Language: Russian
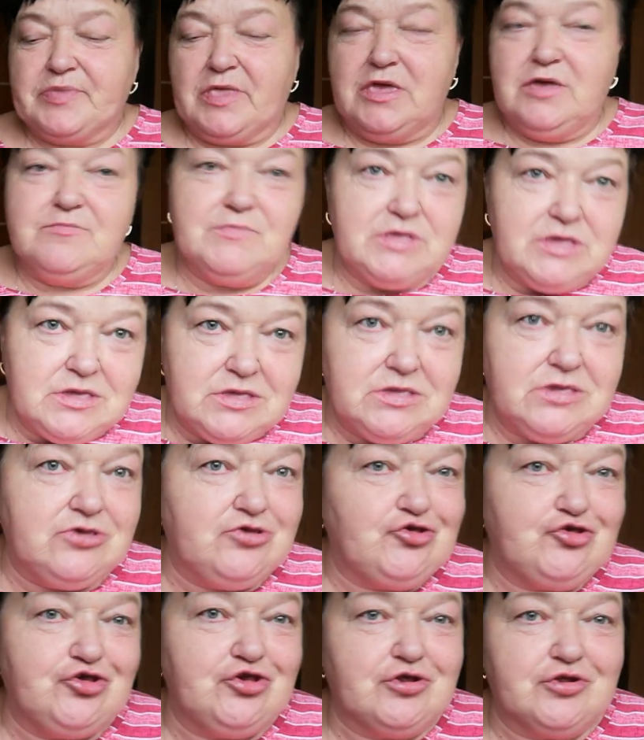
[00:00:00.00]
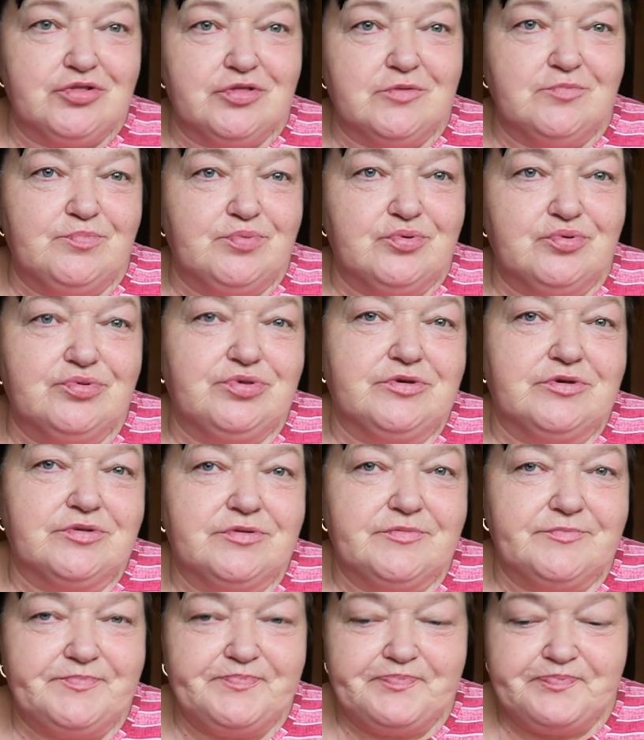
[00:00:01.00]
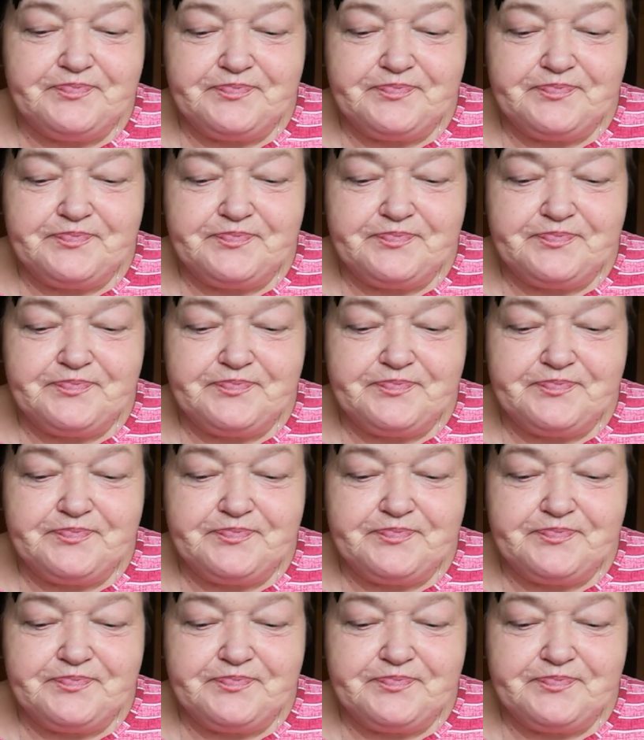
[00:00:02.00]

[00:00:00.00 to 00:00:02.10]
И мне не жирно будет.